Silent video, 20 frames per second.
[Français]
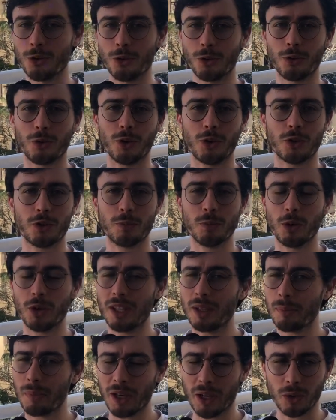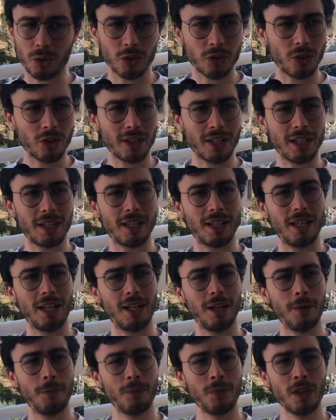Donc franchement, hyper content d'être
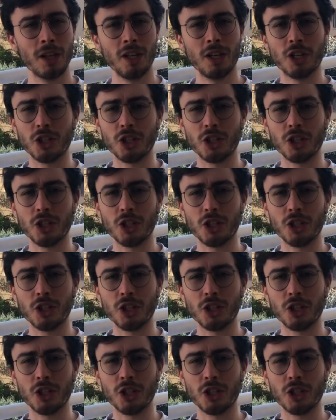là.